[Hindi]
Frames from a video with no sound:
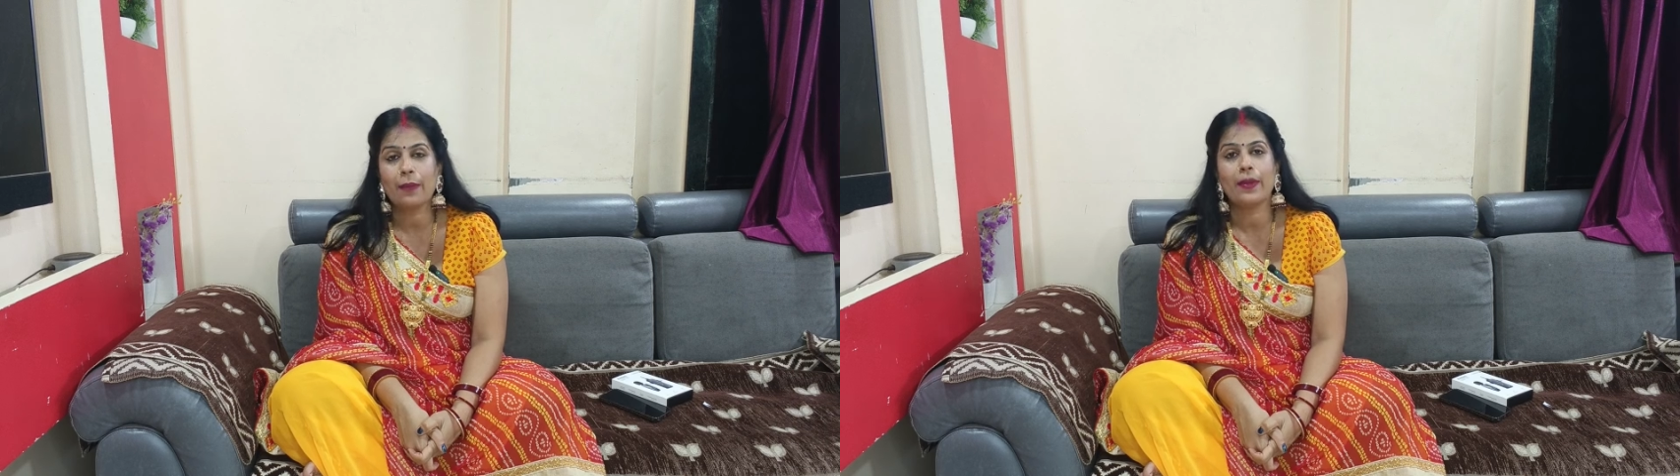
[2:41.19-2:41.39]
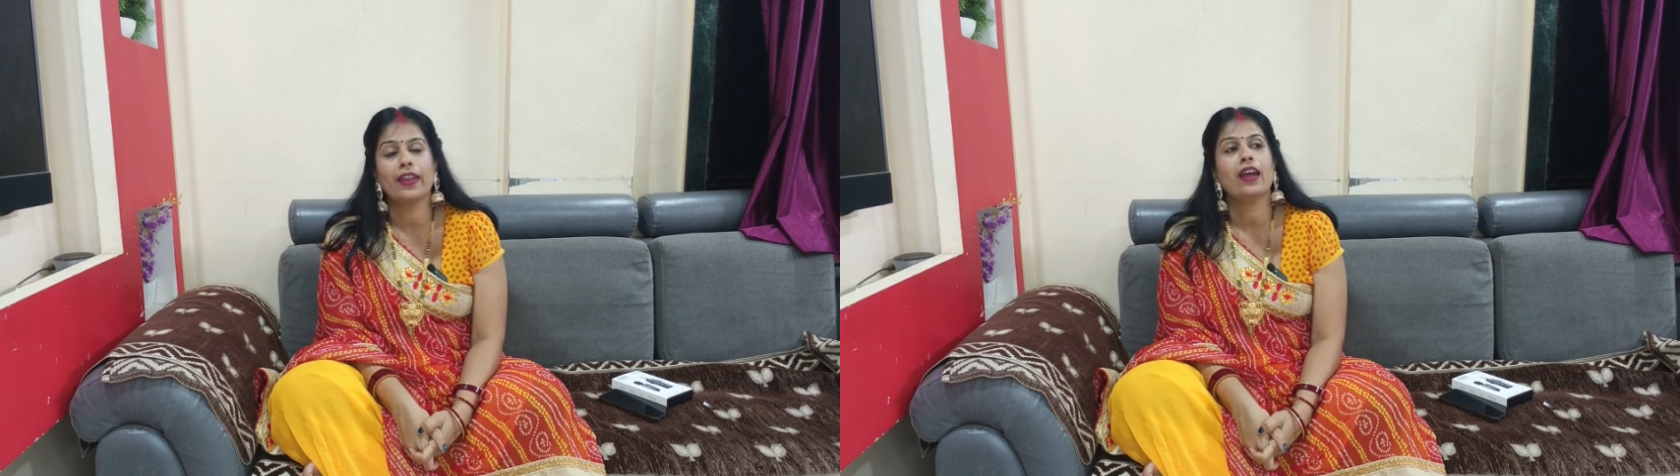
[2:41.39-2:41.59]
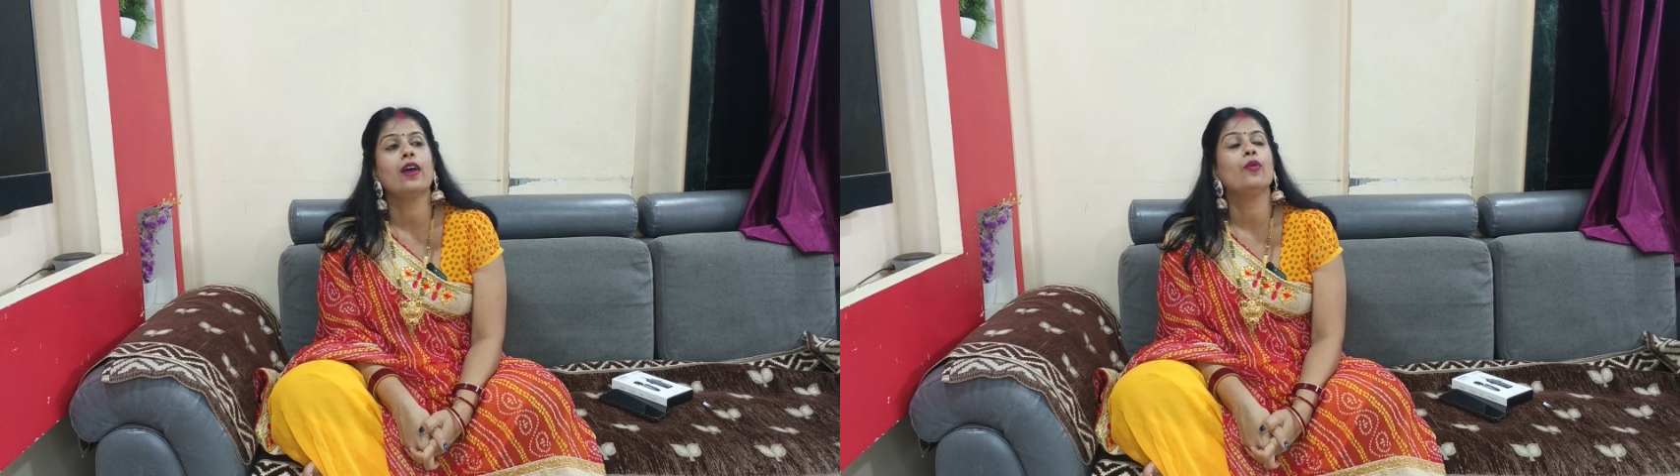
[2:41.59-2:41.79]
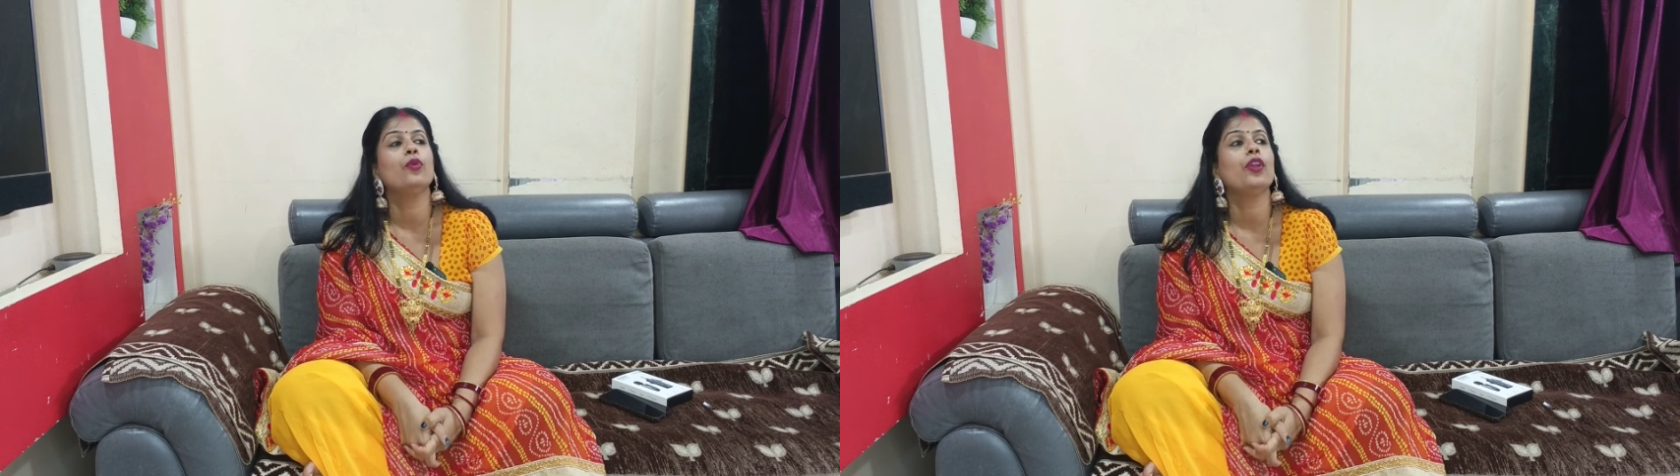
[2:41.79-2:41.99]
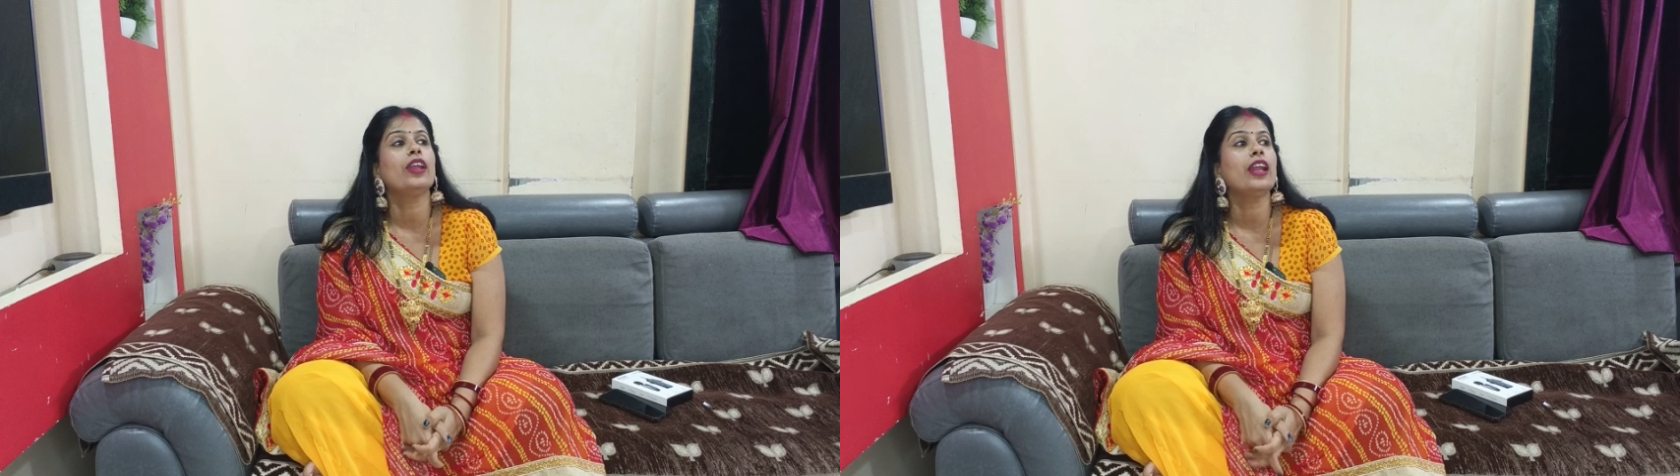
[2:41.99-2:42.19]
मेरा
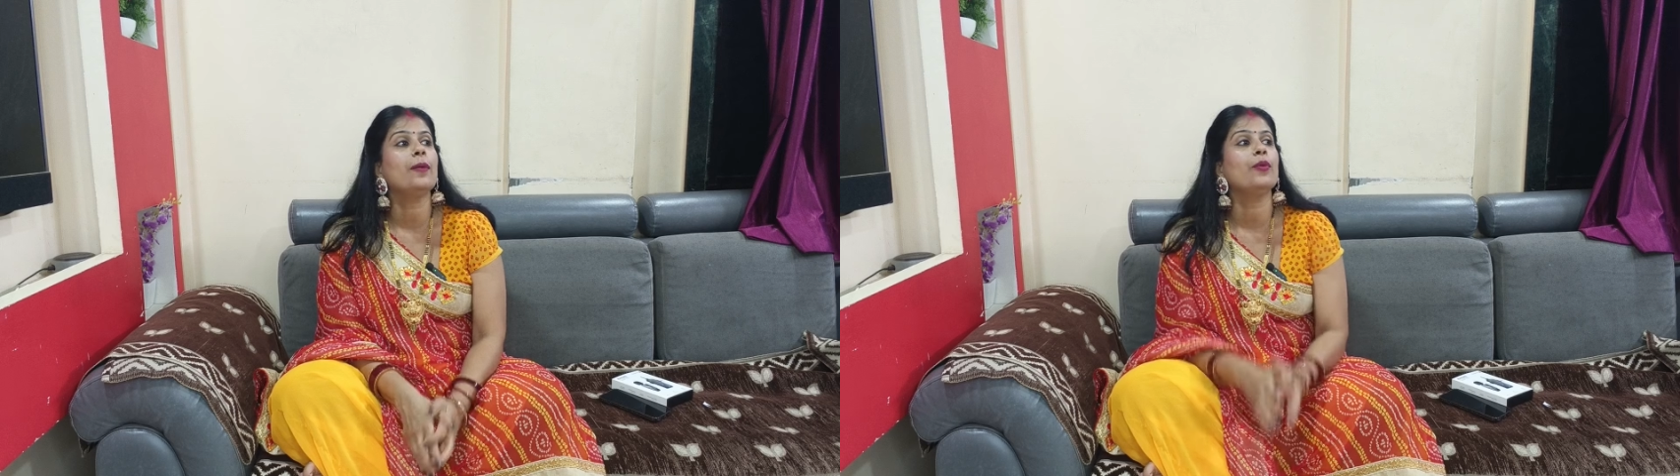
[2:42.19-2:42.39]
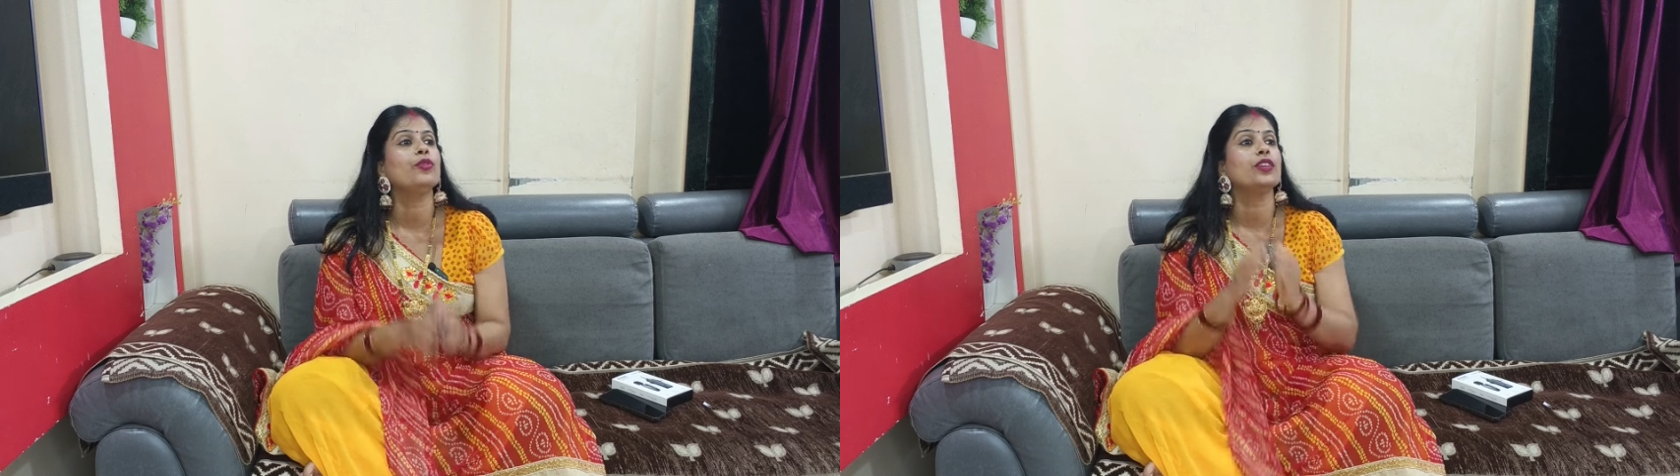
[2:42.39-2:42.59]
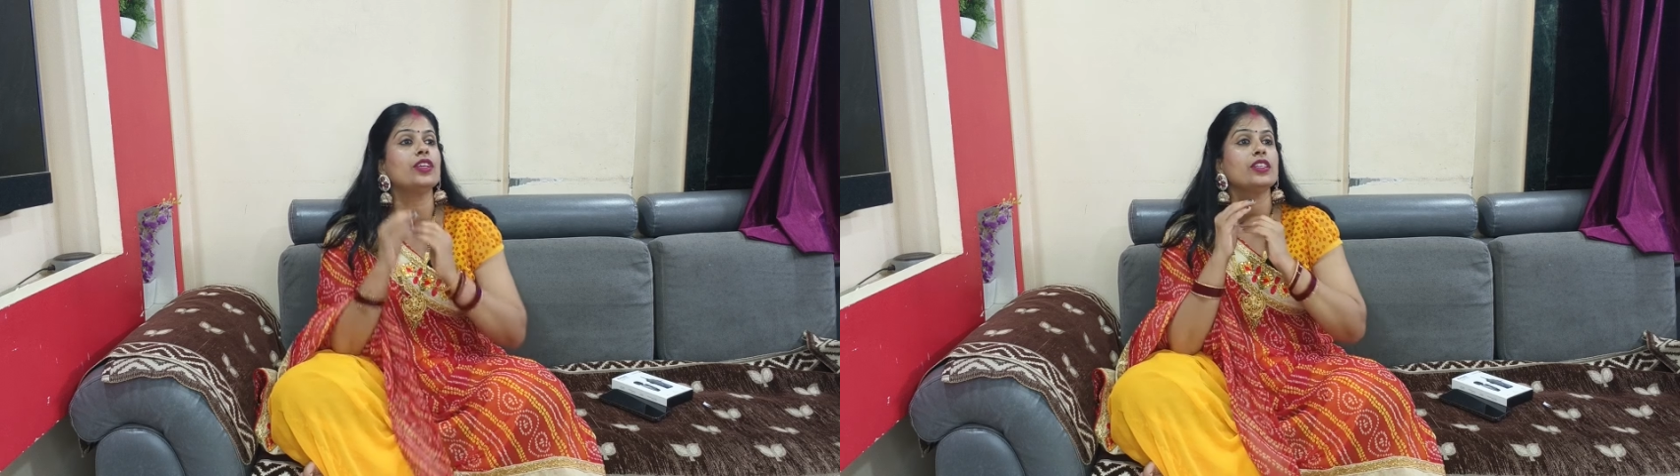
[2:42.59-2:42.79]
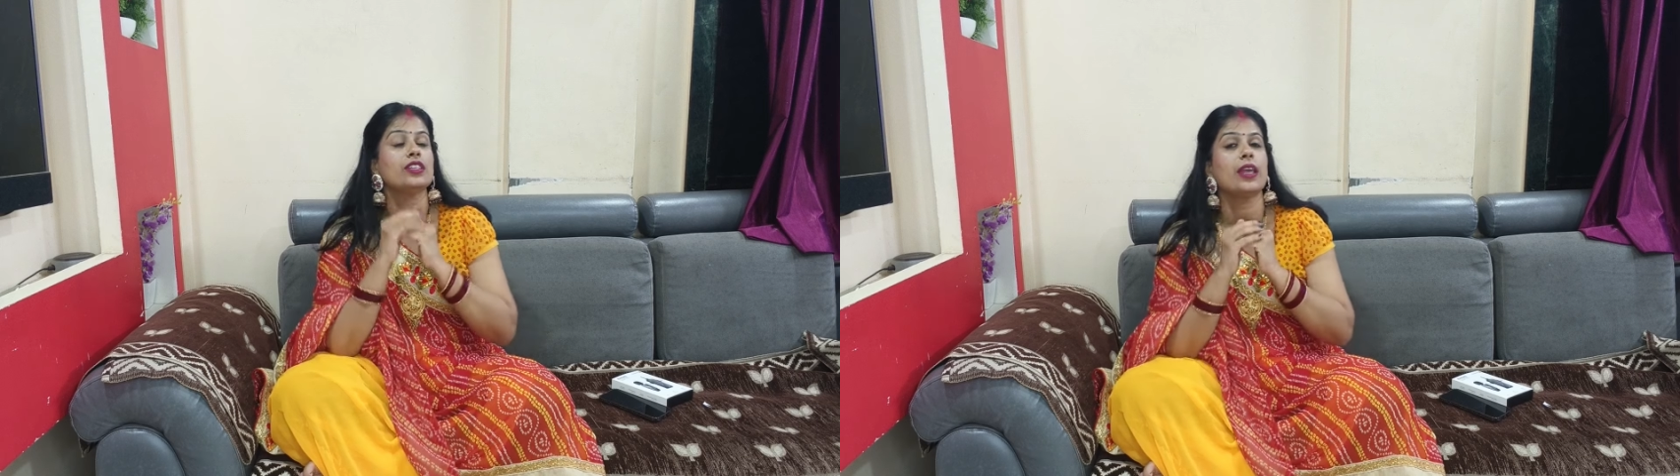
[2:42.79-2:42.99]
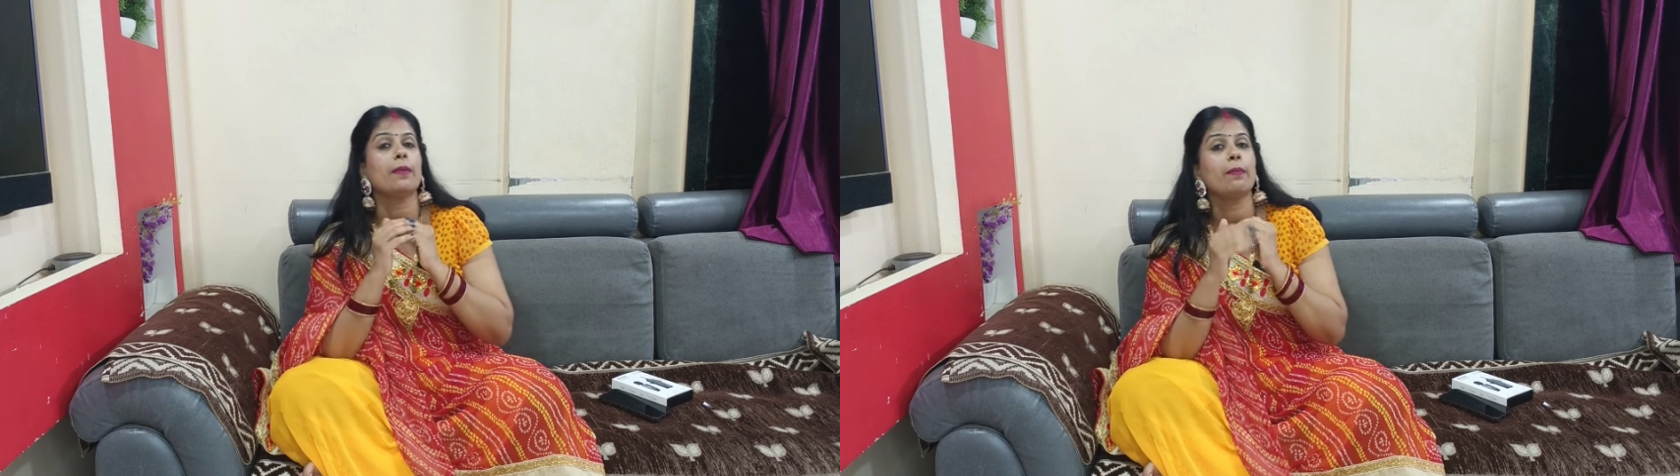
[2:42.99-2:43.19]
उन्होंने ना मुझे
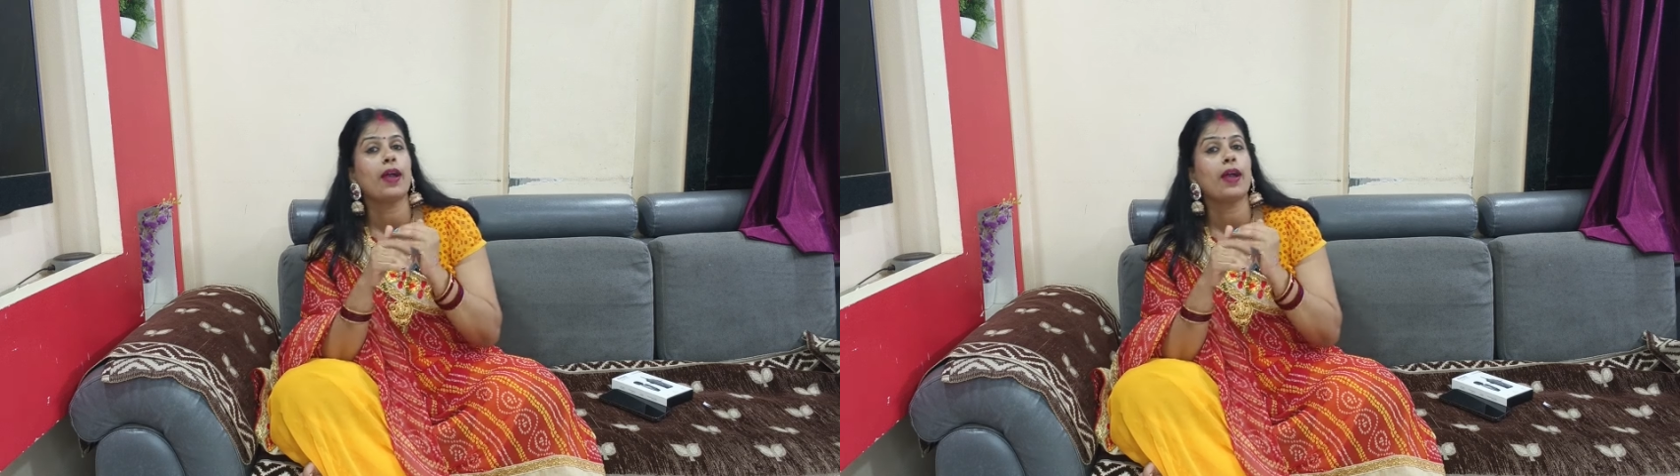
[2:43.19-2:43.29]
स्टेप